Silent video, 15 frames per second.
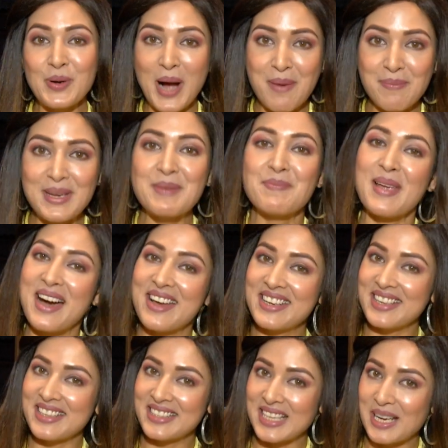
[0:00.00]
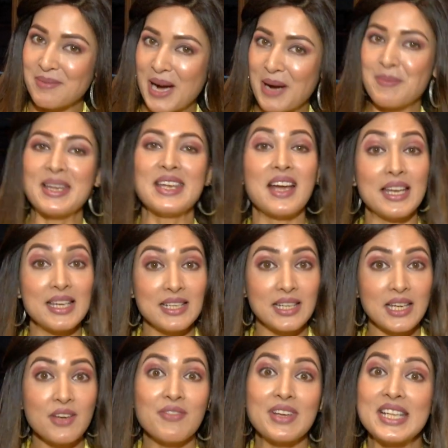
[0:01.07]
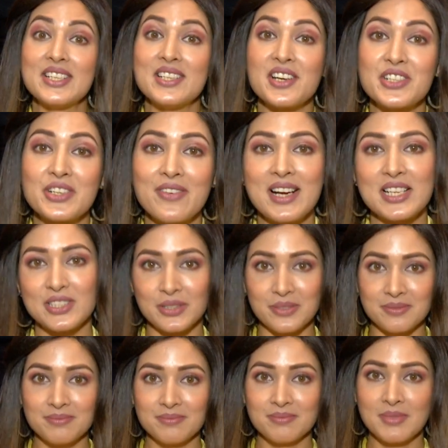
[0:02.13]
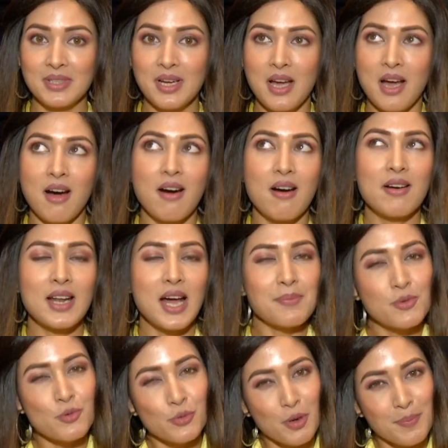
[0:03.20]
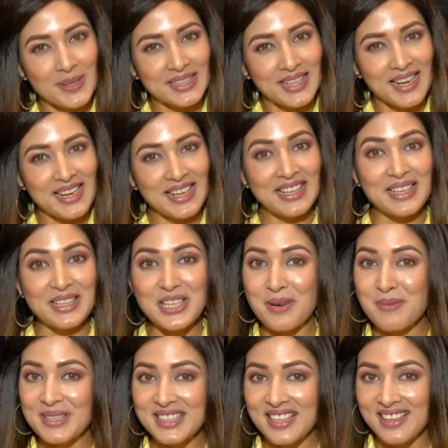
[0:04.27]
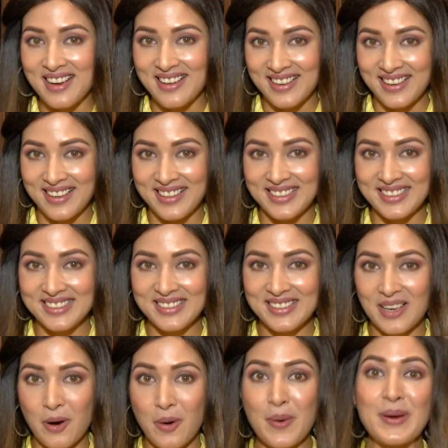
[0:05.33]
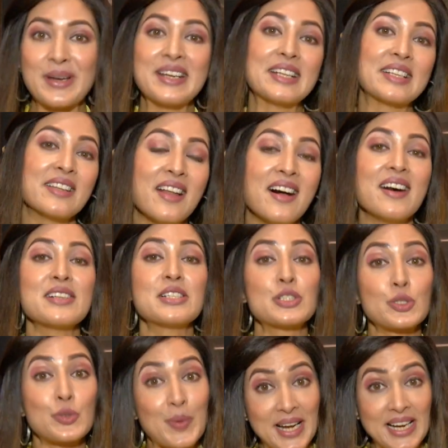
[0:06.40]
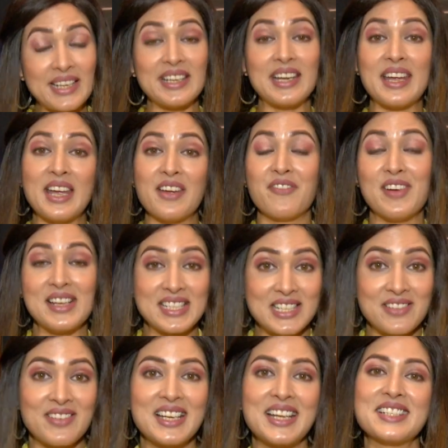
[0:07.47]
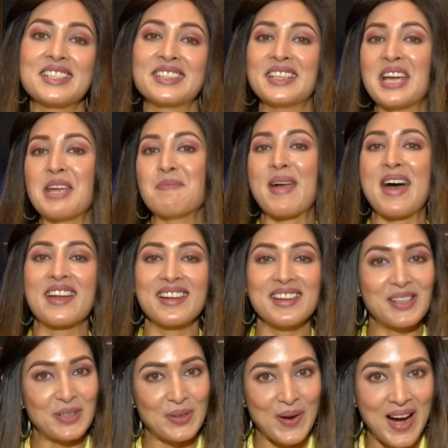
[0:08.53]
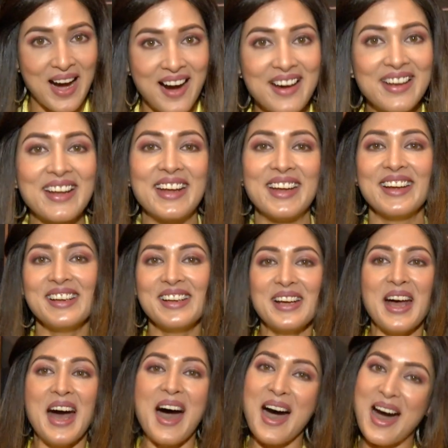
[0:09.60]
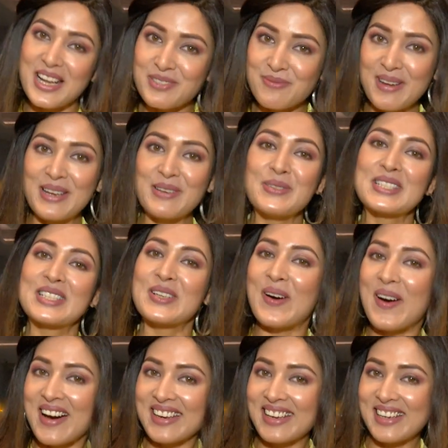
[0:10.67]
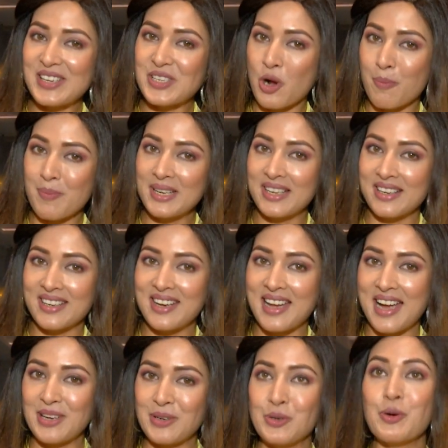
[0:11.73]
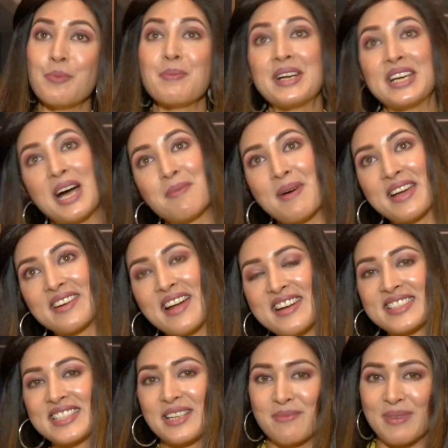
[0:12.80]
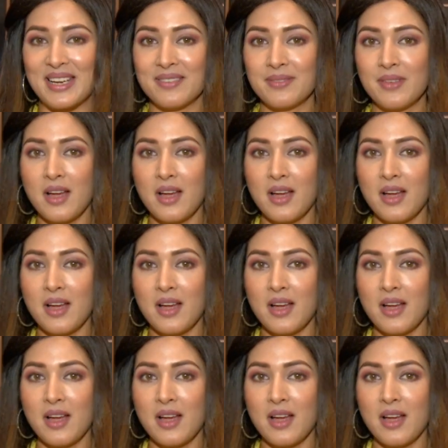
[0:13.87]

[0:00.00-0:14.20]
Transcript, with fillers: आपकी प्यारी अनीता भाभी यानी कि विदिशा श्रीवास्तव और आप लोगों को पता है कि रक्षाबंधन आ रहा है और इतना स्वीट ये फेस्टिवल है जितना ही प्यारा ये त्यौहार है आज मैं उस त्यौहार के लिए शॉपिंग करने आई हूँ मीठा बाई रेडिसन में